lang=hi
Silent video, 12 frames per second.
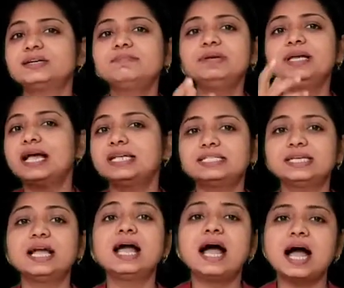जब भी
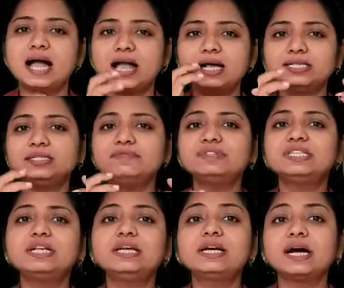ऐसे आकाशीय
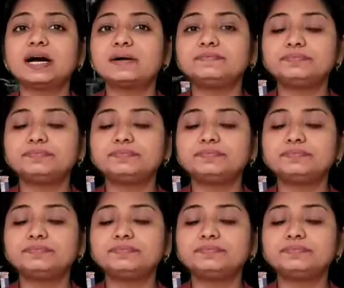बिजली का